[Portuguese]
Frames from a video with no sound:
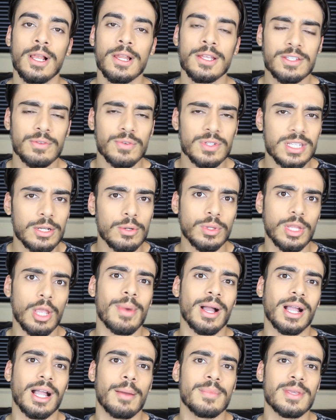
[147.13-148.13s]
Se você não tem
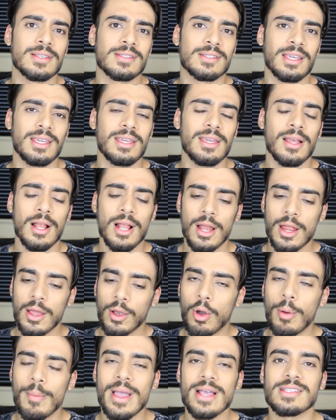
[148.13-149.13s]
uma camisa aí,
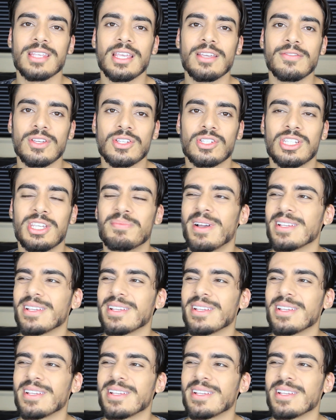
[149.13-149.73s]
começa a investir.